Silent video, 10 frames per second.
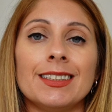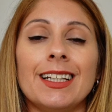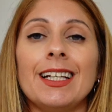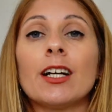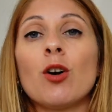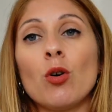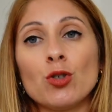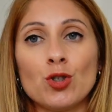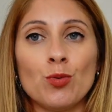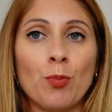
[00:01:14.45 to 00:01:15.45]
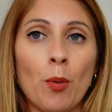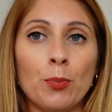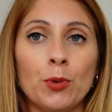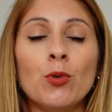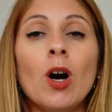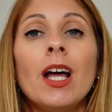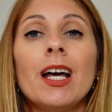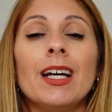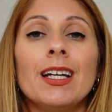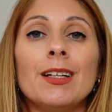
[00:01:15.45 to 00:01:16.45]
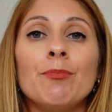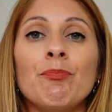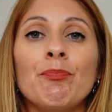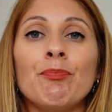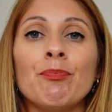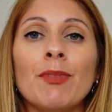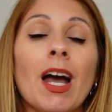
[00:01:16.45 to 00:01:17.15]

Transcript: delle cosce un po' più ehm,